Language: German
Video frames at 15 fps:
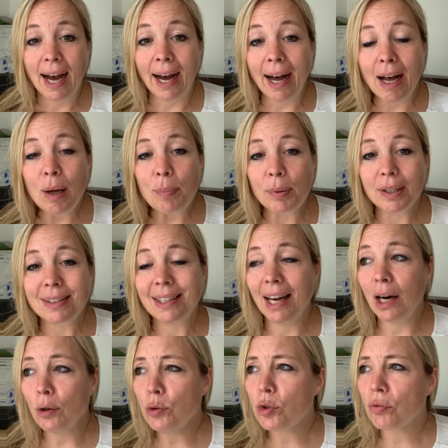aber die
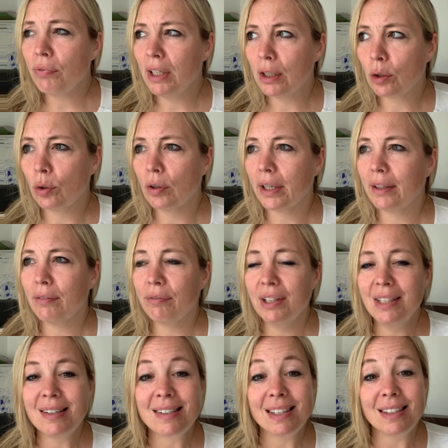Auswirkungen,
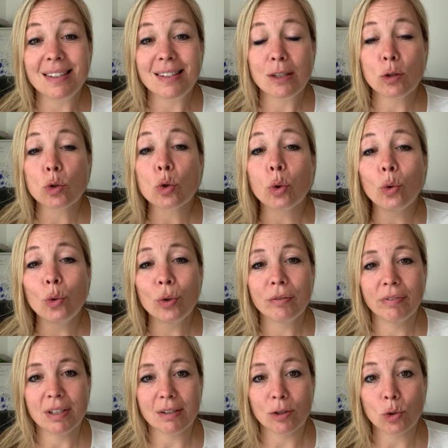wie sie es
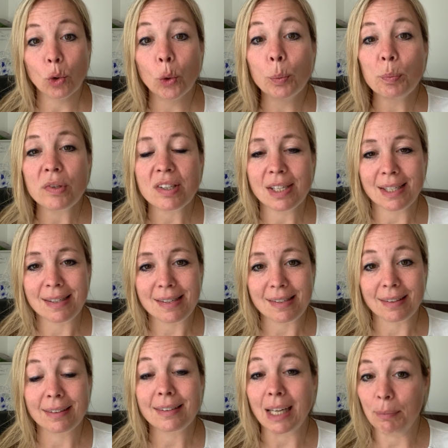tun, wie sie es
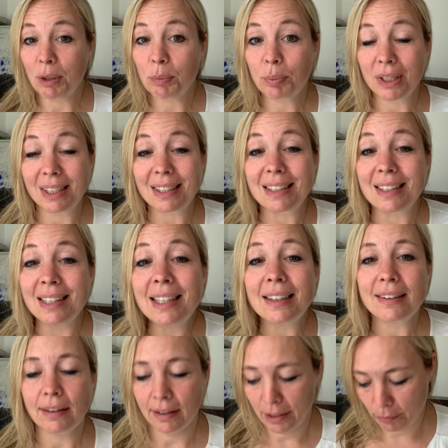umsetzen, damit bin ich
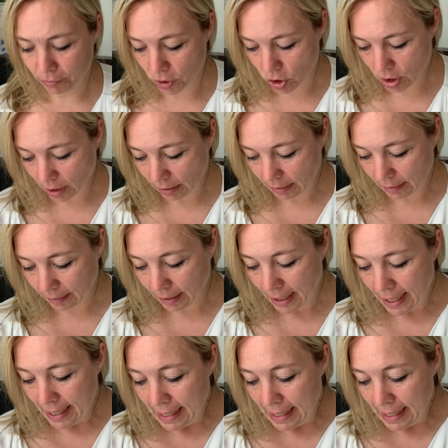nicht einverstanden.